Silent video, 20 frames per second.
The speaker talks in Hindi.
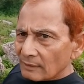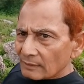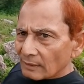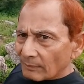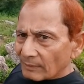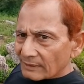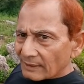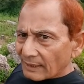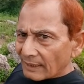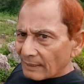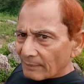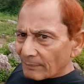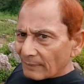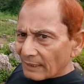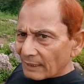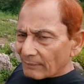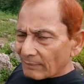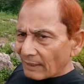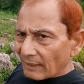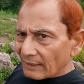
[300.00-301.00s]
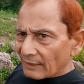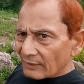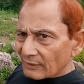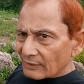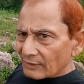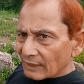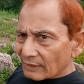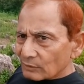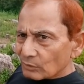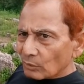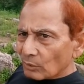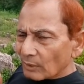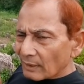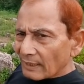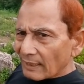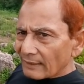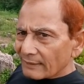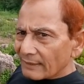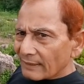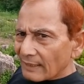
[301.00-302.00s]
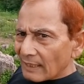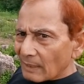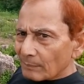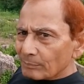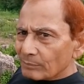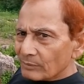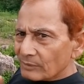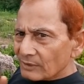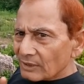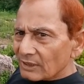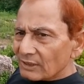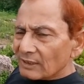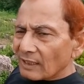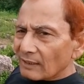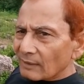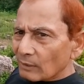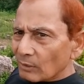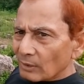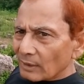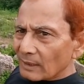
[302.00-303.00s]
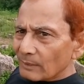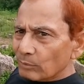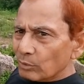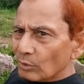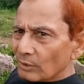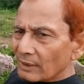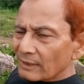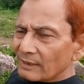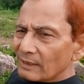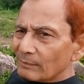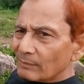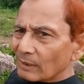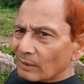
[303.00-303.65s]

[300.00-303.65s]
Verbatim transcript: समझ रहे हैं मेरे भाई ये तो हो गया कि आप जिंदा रहोगे भूखे नहीं